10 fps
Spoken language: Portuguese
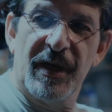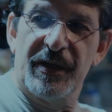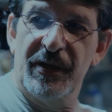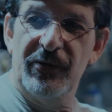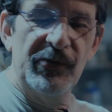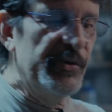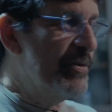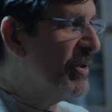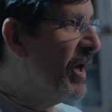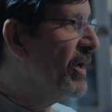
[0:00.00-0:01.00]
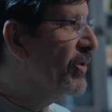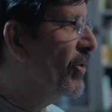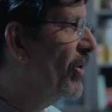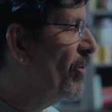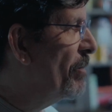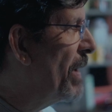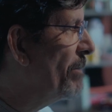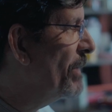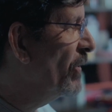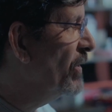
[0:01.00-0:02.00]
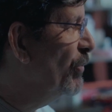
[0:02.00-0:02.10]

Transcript: aqui no território Papel de